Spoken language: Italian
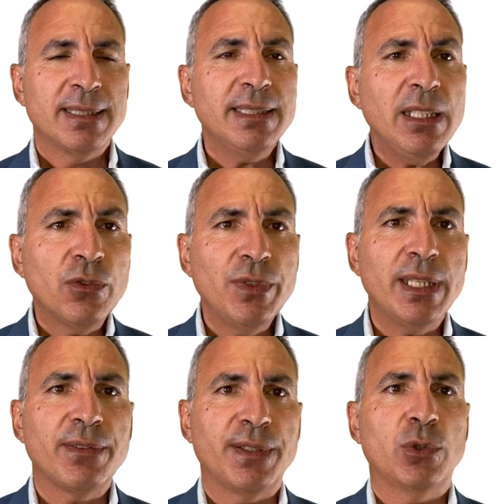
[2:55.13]
Se non
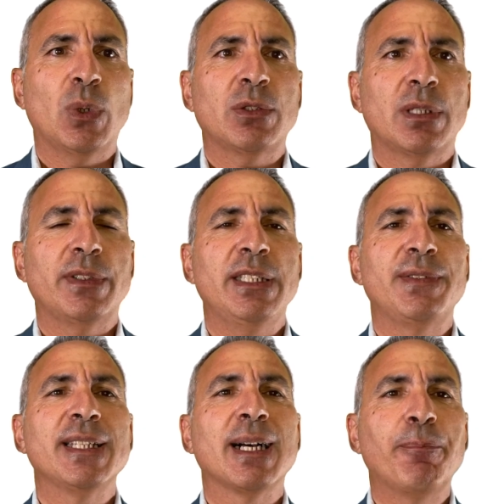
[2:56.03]
viene effettuata una
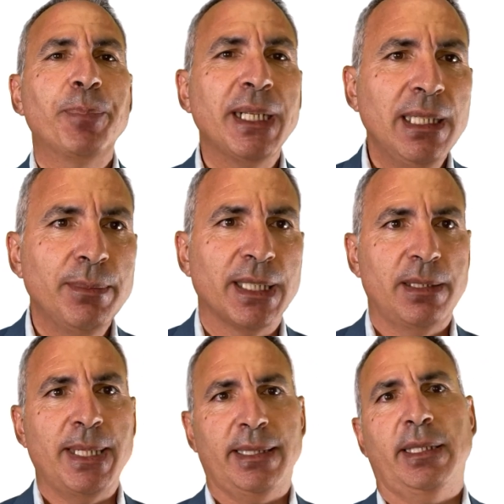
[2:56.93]
verifica prima
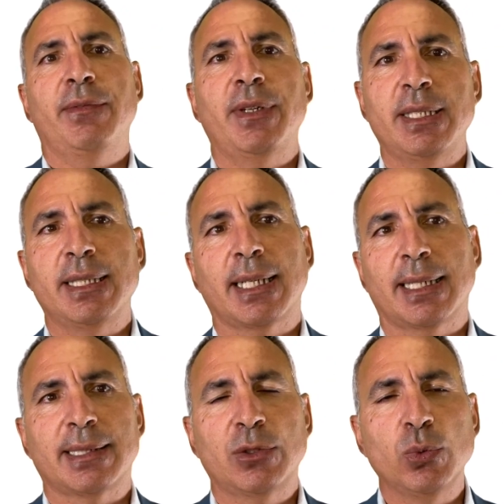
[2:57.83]
di mettere in vendita
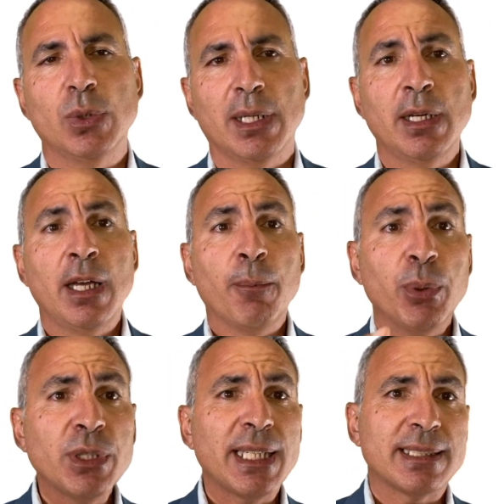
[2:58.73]
casa tua,
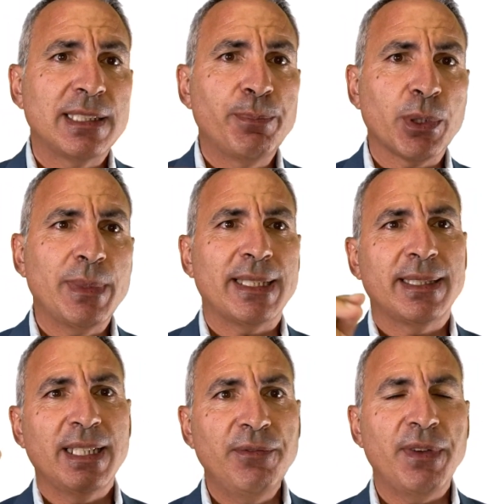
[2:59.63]
potresti
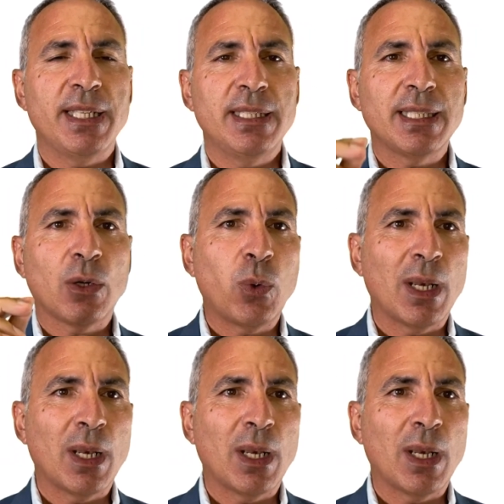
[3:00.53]
promettere in vendita